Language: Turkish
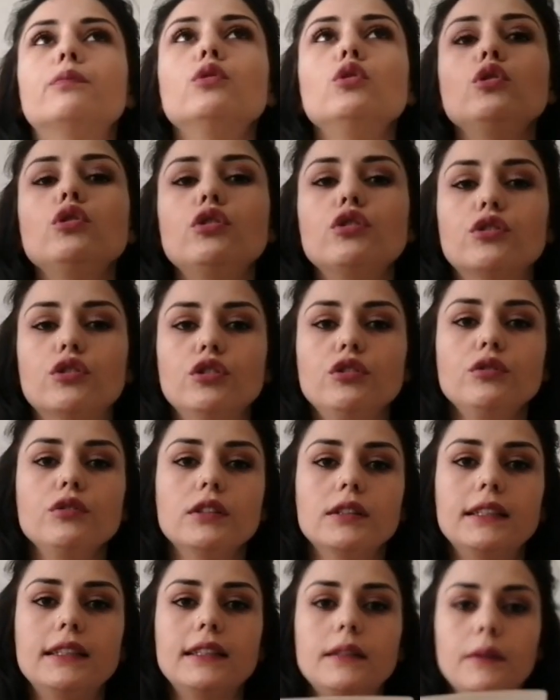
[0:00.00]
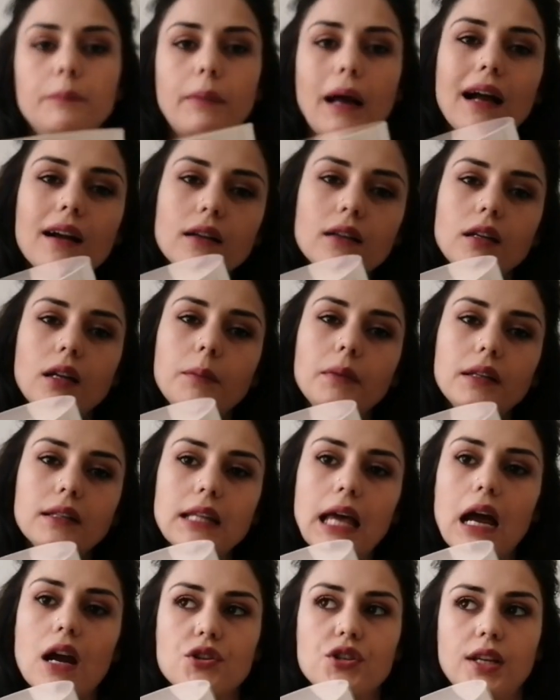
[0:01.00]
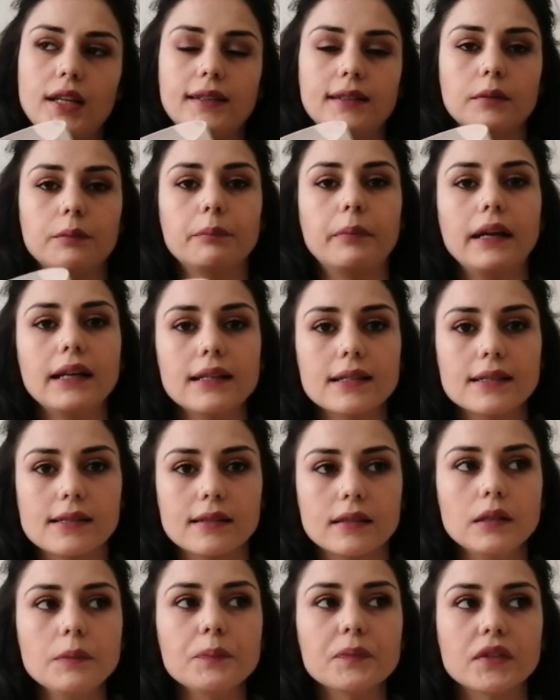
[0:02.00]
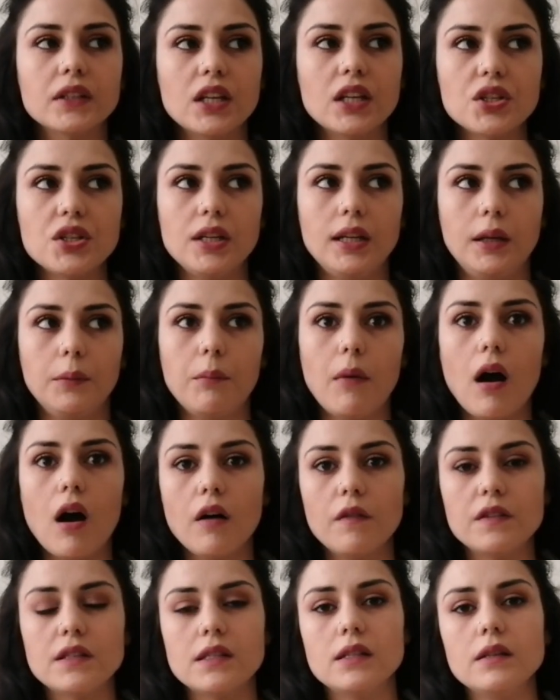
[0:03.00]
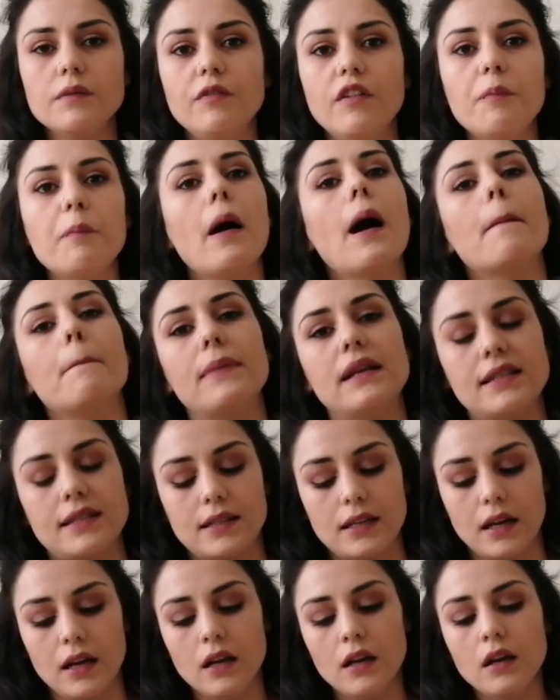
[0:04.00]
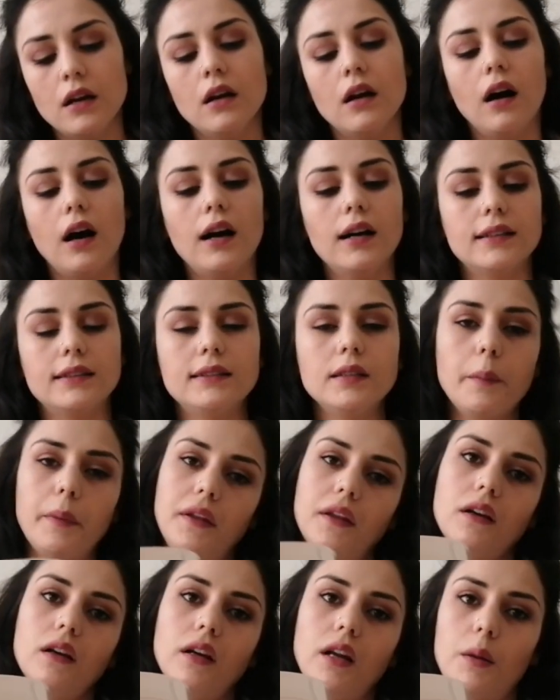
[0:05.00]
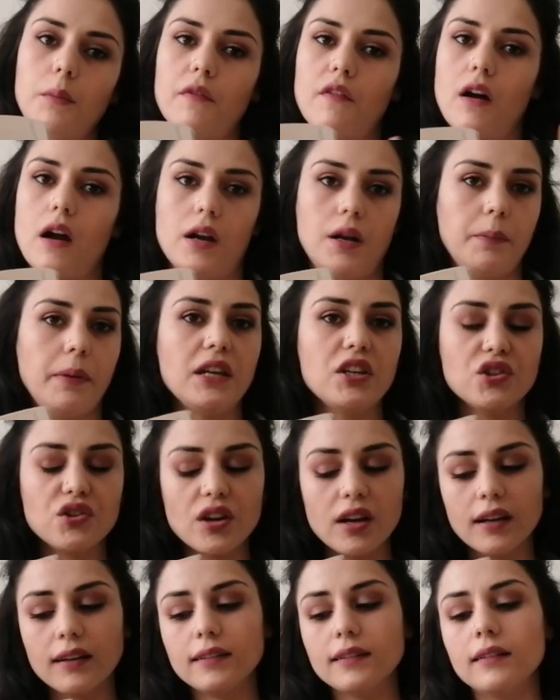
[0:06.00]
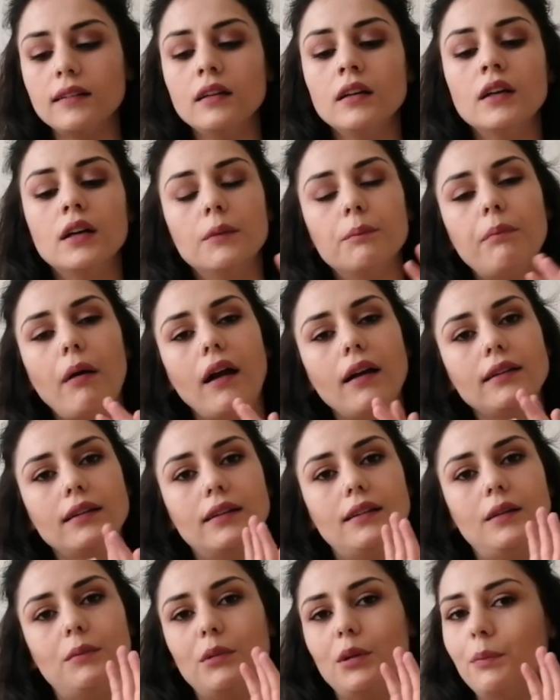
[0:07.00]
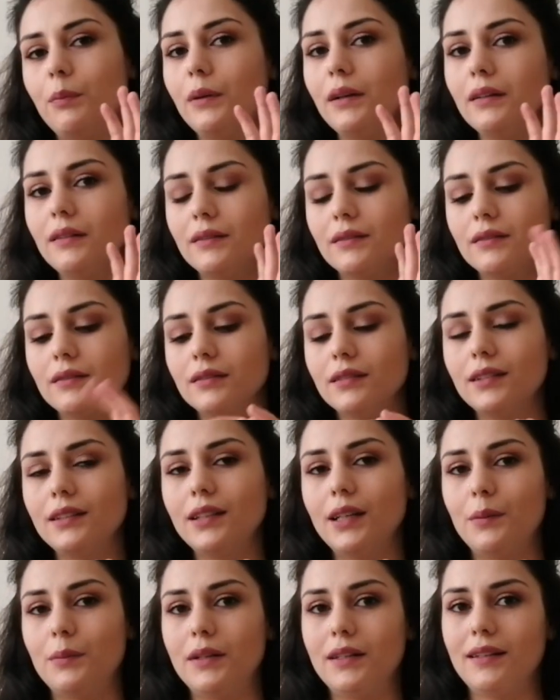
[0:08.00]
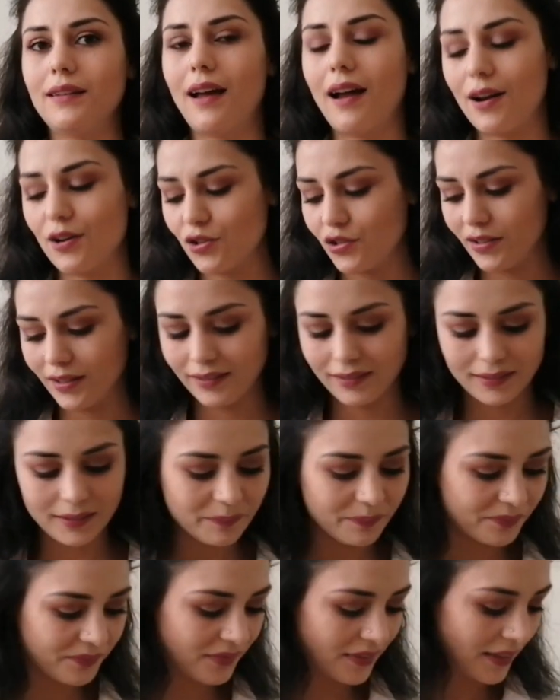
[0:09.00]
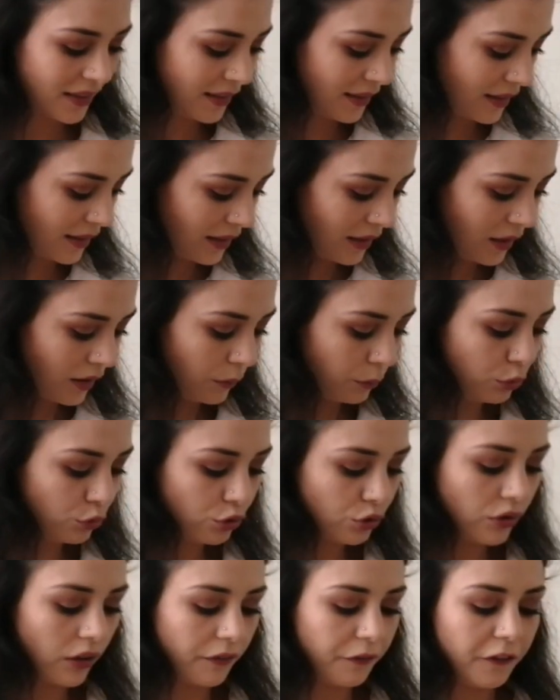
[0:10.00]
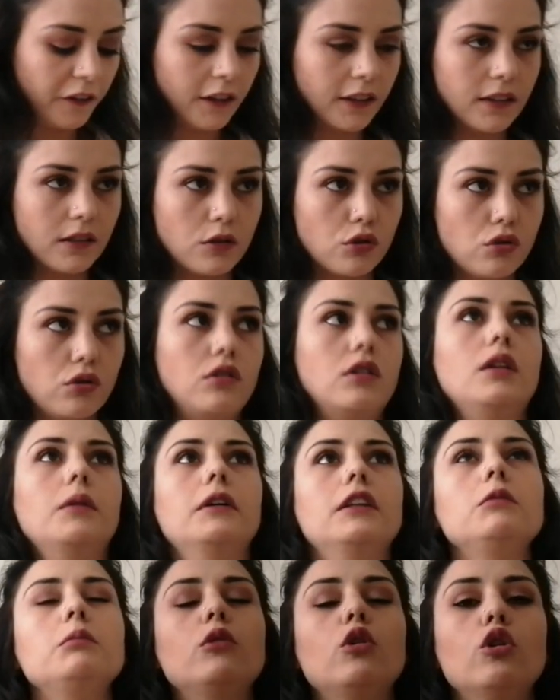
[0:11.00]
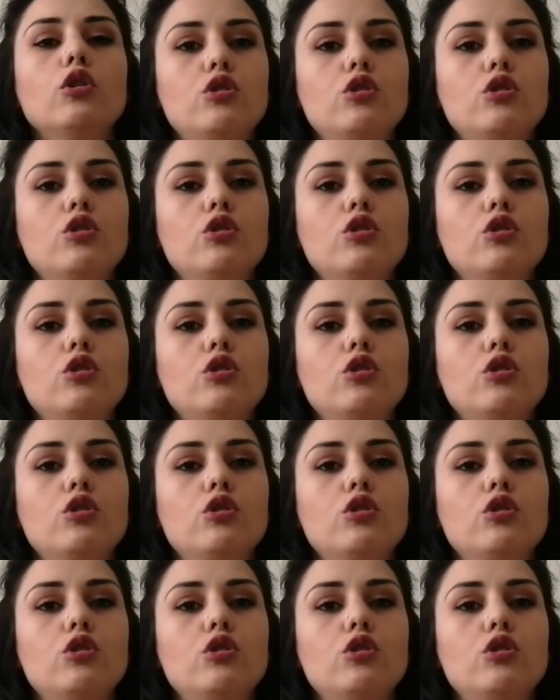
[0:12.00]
Bu ürünün ben kremini tercih ettim. Beyazı, yeşili, mavisi ve pembesi. Artı bir de kremi vardı. 5 renkti. Ben dediğim gibi kremini tercih ettim. Bunu da fiyatını söylemedim.